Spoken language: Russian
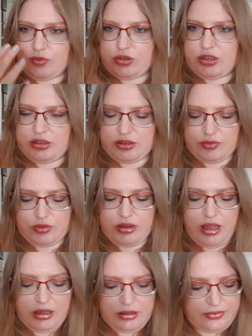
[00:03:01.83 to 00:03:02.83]
Вот этот вот
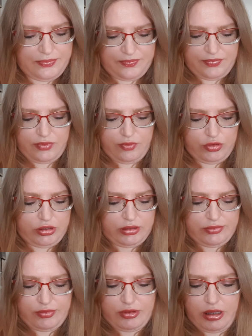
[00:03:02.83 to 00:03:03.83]
лак. Вот
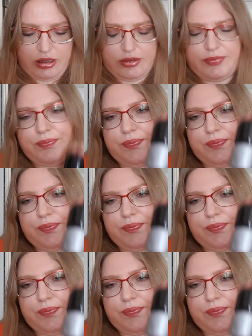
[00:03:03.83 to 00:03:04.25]
этот вот лак.